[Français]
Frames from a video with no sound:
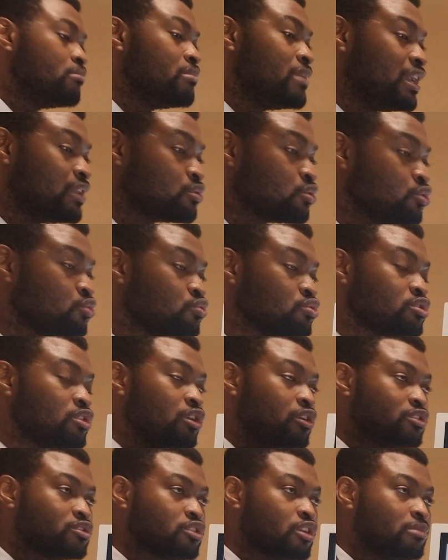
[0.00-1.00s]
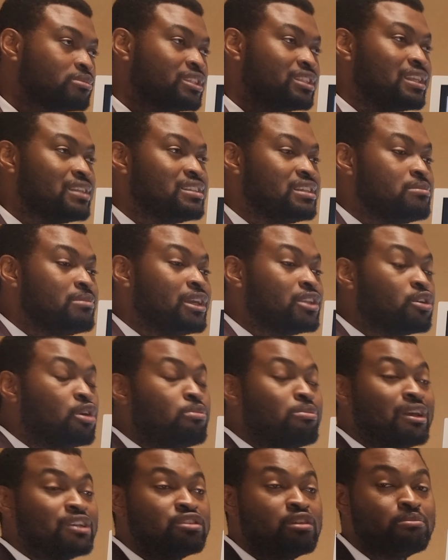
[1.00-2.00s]
mettre tout cela ensemble, c'est-à-dire mettre en
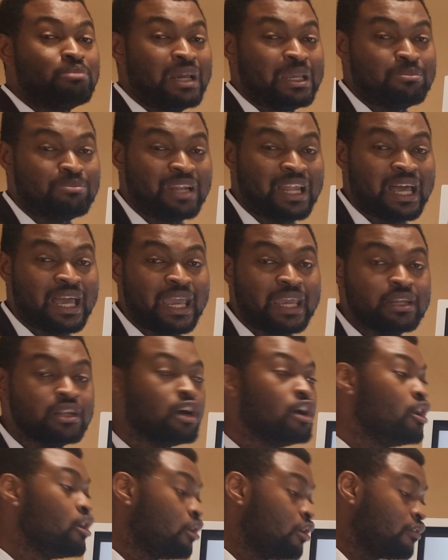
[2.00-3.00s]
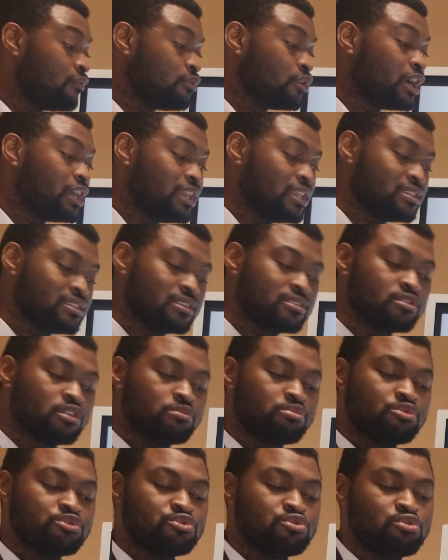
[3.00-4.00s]
place un pipeline. On verra des
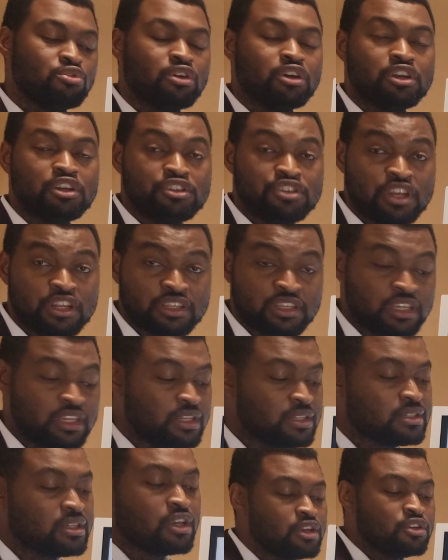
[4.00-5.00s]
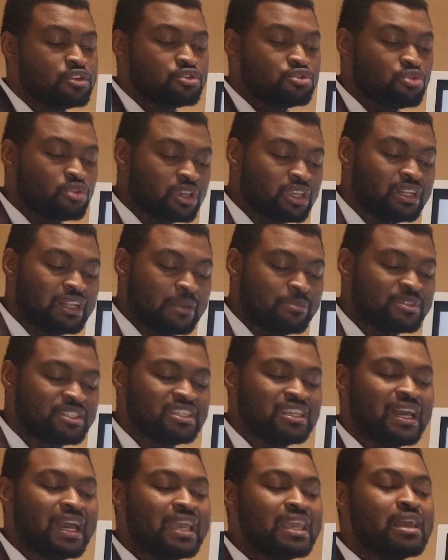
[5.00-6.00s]
exemples sur Jenkins, sur GitLab
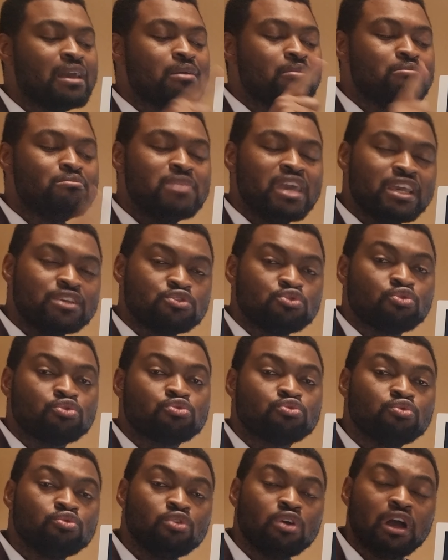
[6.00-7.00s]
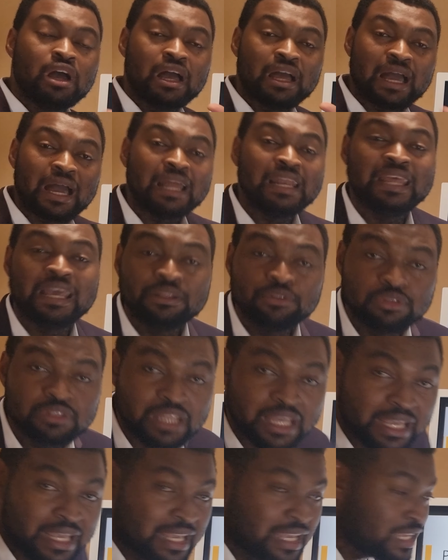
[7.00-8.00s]
CI, mais surtout à l'aide
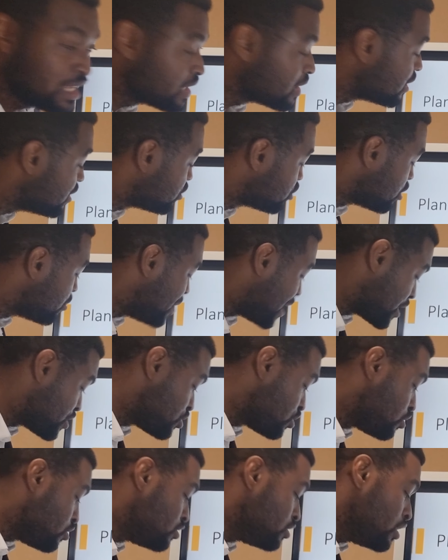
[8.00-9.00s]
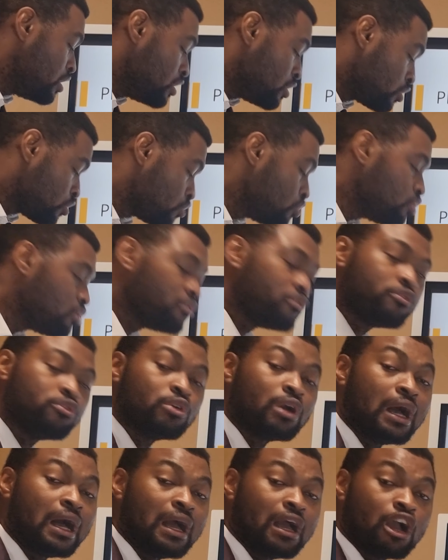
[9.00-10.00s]
des GitHub Actions que l'on
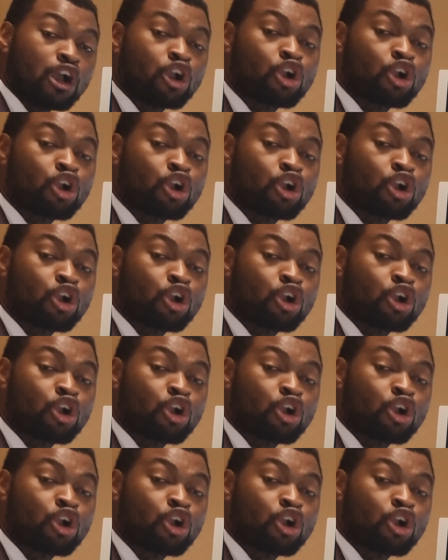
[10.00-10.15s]
fera